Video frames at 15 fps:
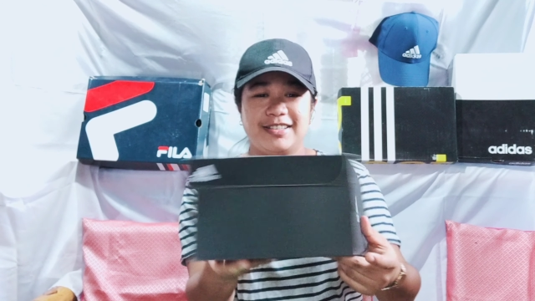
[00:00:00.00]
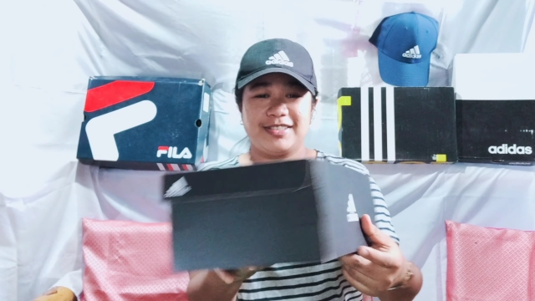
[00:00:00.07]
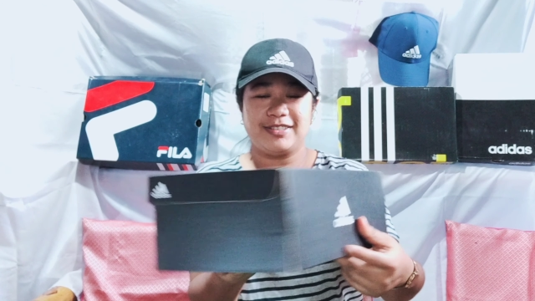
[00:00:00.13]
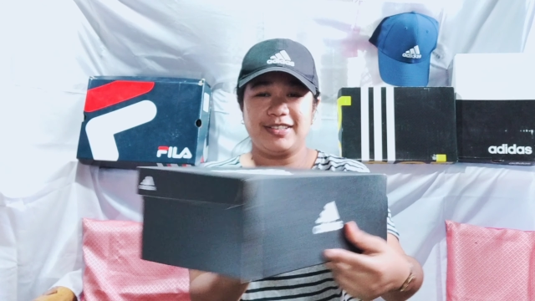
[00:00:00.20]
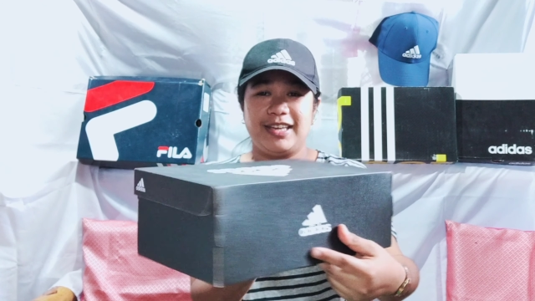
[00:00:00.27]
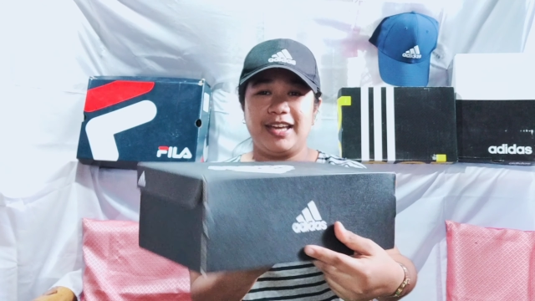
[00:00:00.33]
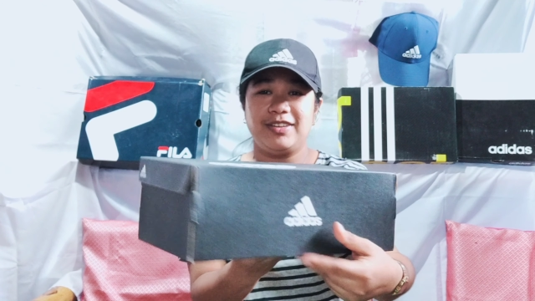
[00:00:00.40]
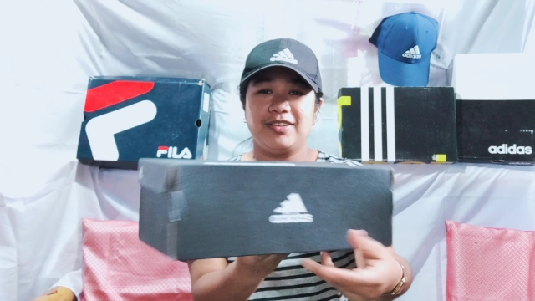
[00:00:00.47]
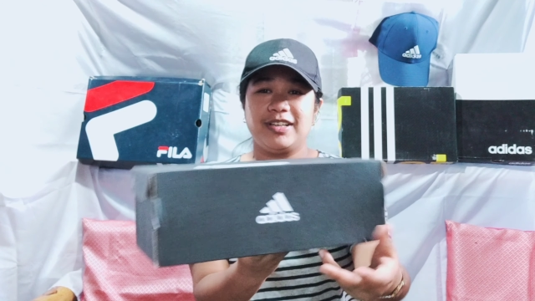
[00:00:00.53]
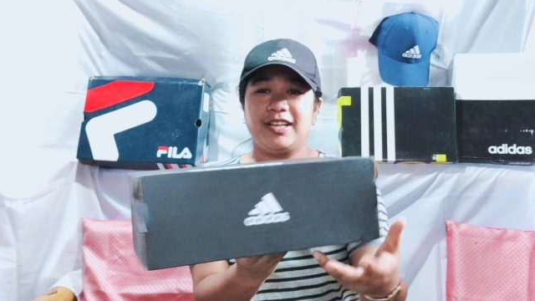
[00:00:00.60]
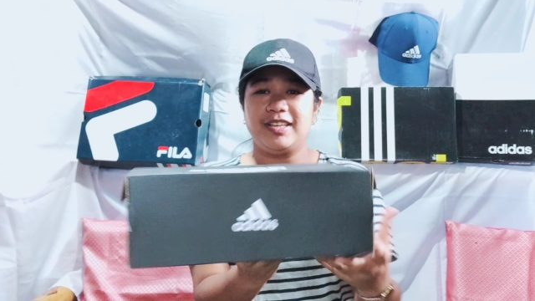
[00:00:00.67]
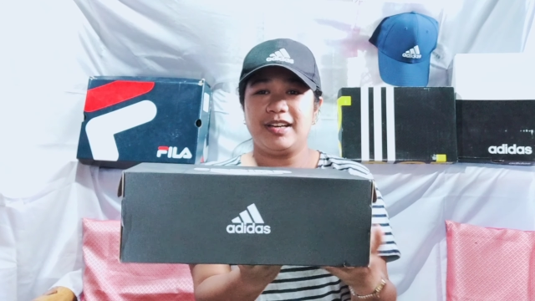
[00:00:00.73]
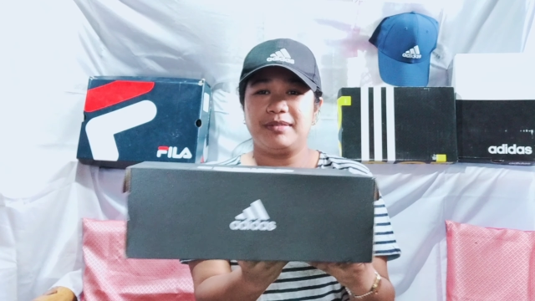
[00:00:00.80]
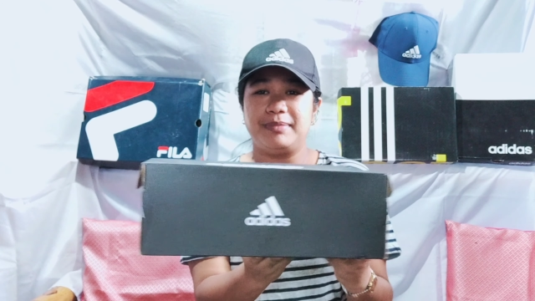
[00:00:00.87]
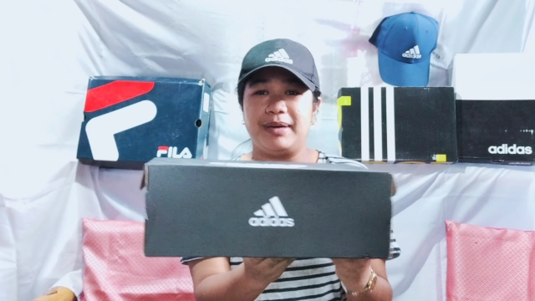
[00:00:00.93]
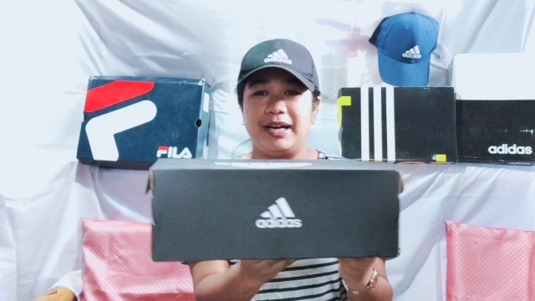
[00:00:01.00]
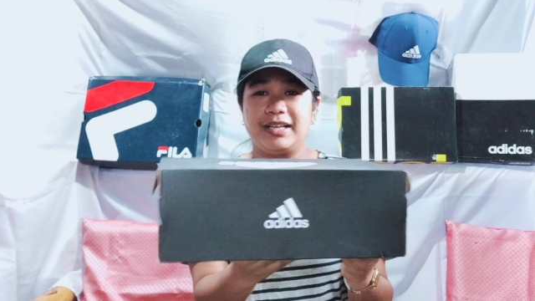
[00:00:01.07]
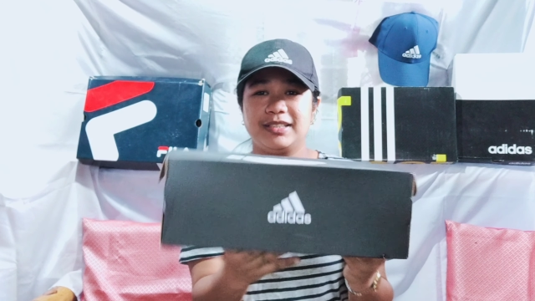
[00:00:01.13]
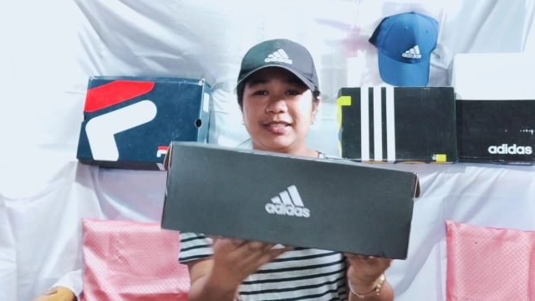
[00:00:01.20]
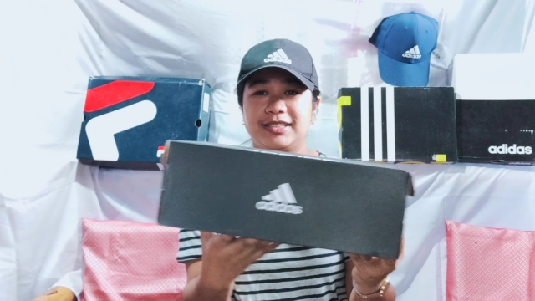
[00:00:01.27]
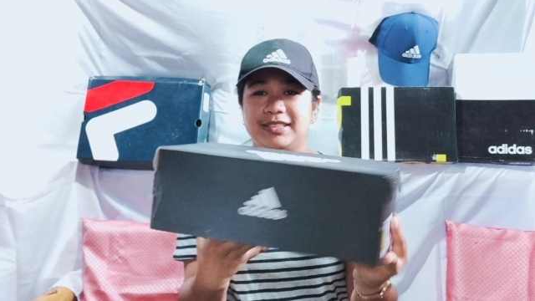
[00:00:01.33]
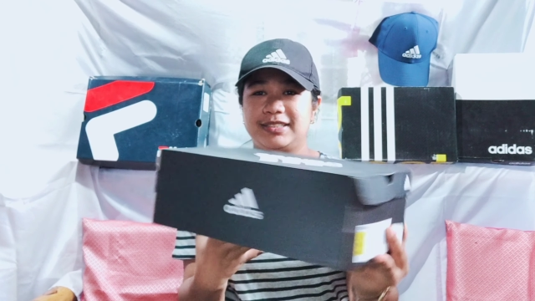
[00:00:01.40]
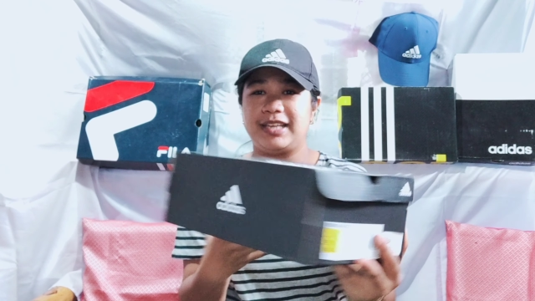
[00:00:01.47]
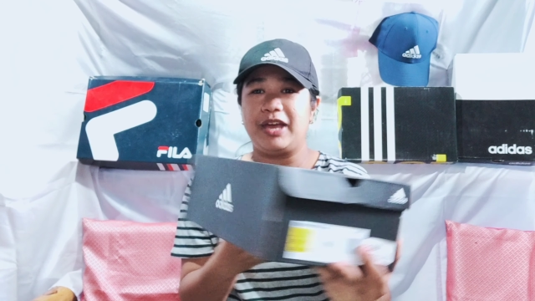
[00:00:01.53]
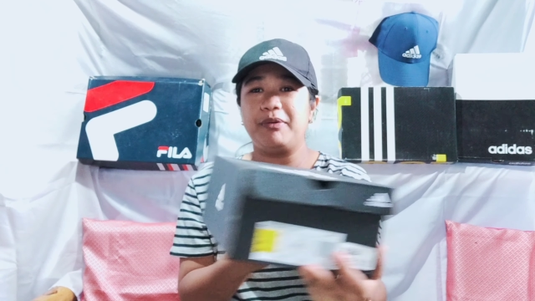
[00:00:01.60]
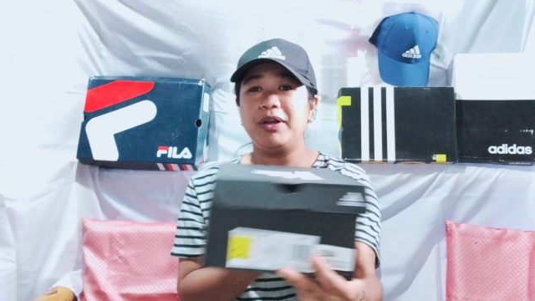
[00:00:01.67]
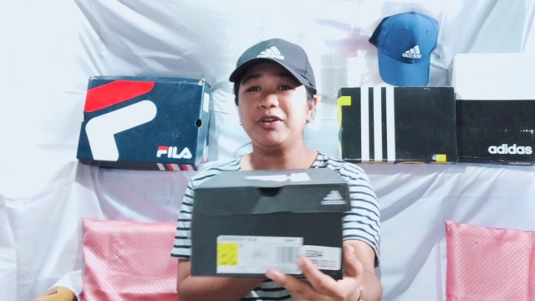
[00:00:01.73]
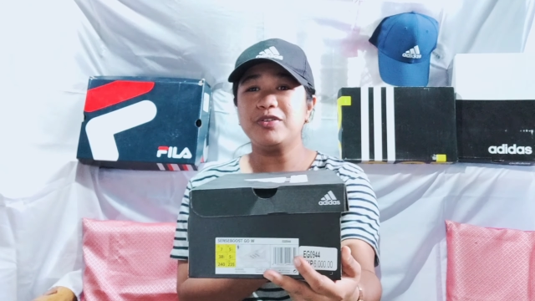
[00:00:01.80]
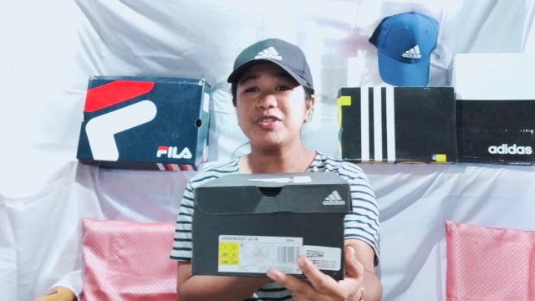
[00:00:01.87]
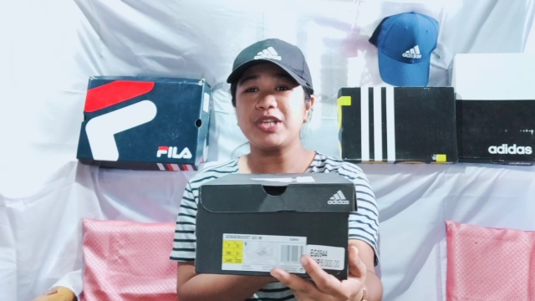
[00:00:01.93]
So, yan yung kanyang box.
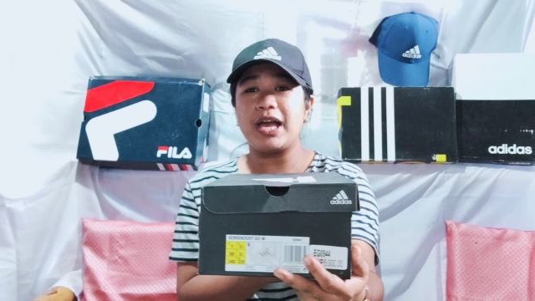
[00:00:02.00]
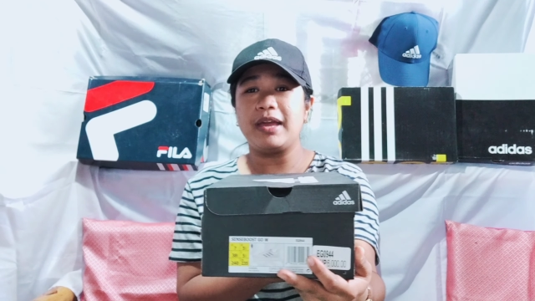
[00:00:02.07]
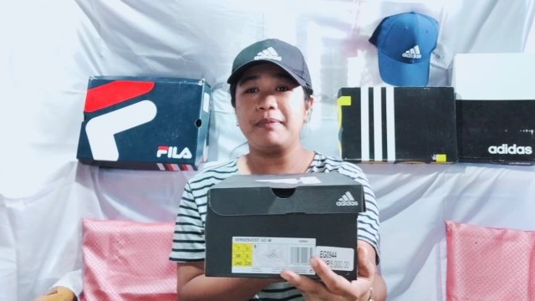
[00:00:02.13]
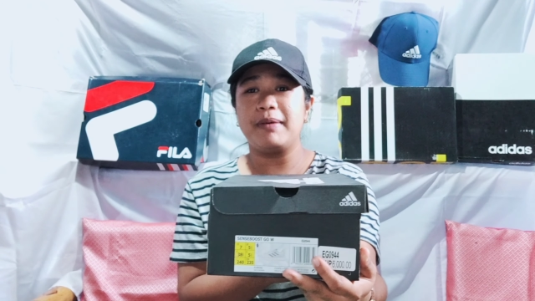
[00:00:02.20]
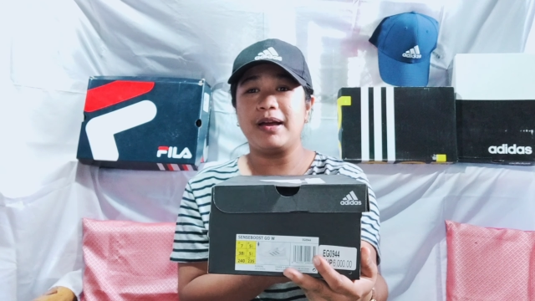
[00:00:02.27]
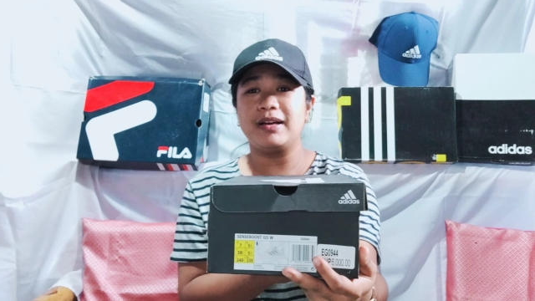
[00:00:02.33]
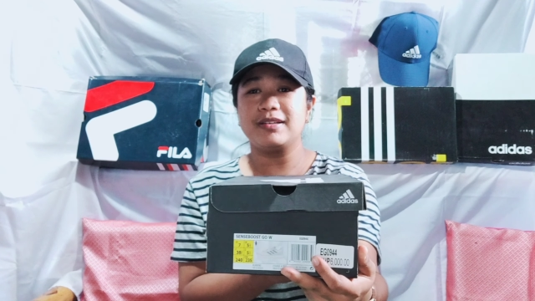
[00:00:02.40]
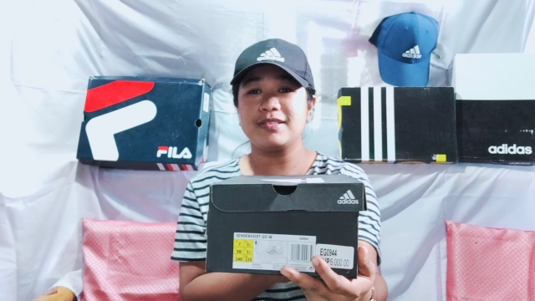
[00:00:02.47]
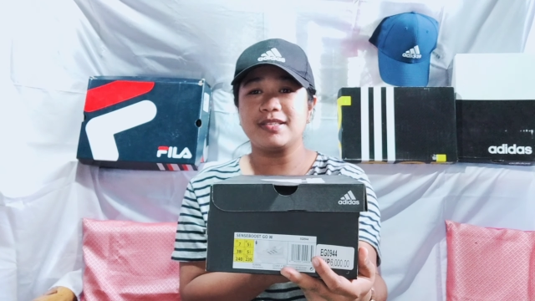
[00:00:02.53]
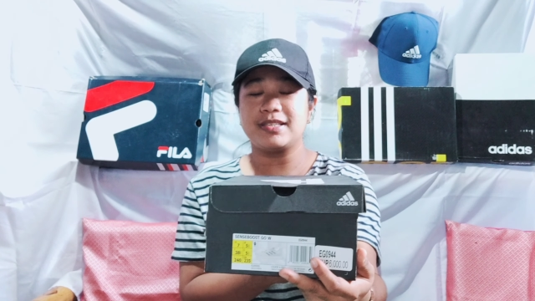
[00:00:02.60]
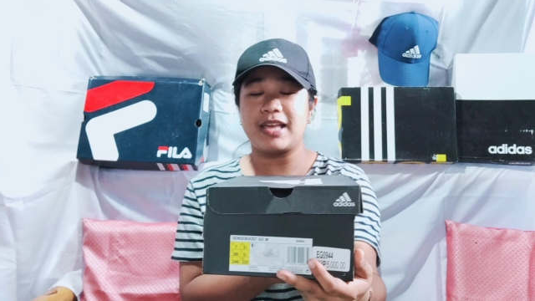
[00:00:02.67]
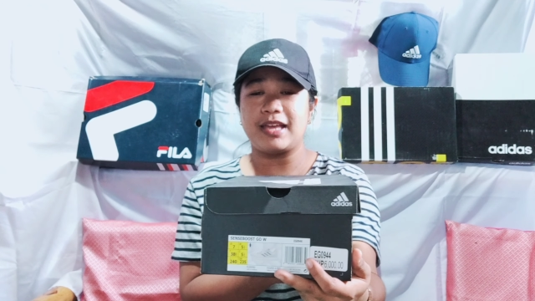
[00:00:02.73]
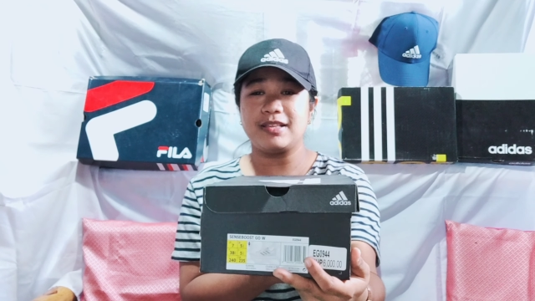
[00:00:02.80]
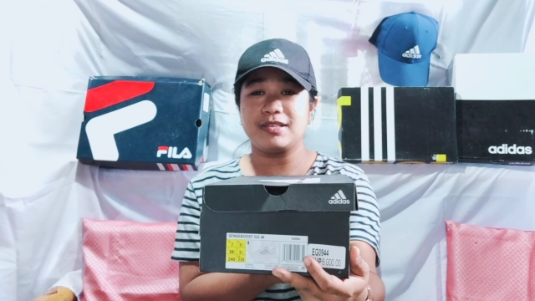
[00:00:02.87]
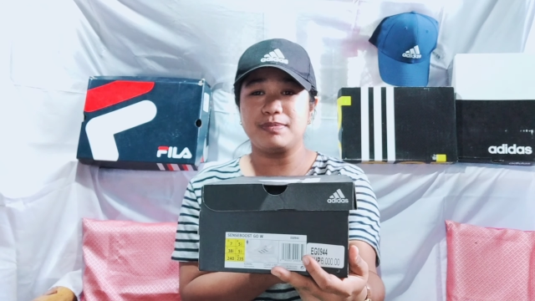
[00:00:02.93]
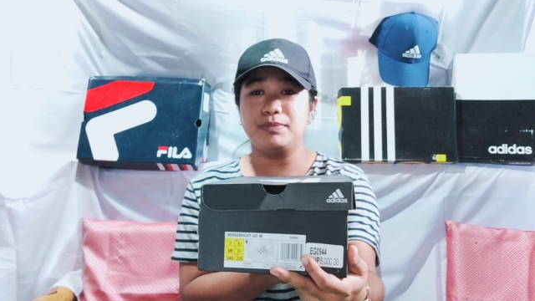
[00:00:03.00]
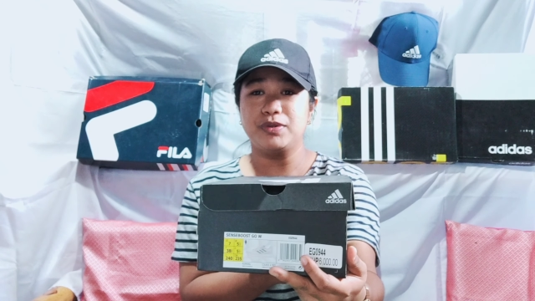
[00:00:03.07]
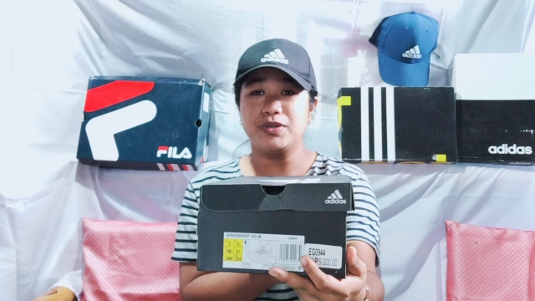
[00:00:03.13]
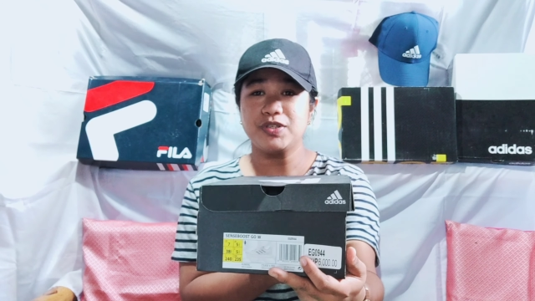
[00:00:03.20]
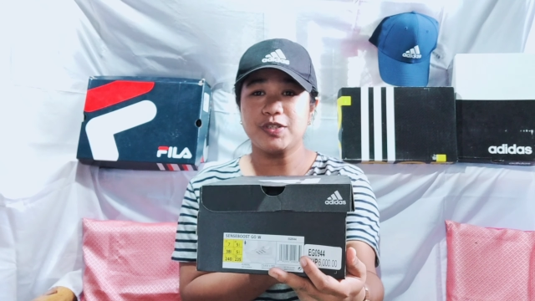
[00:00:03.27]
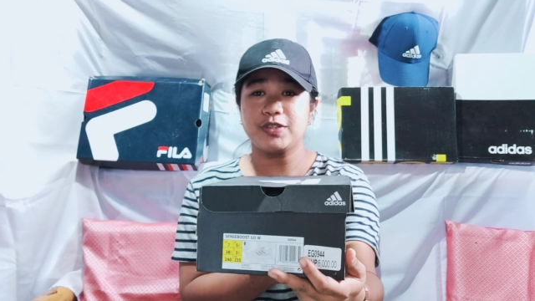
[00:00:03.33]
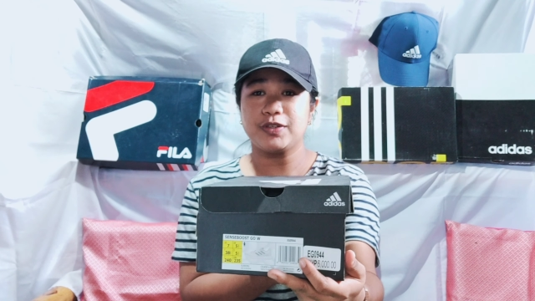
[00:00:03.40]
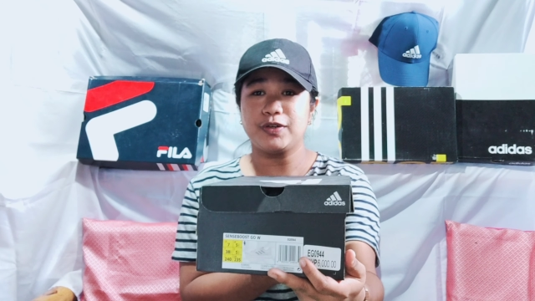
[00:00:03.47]
Ewan ko sa ibang Sense Boost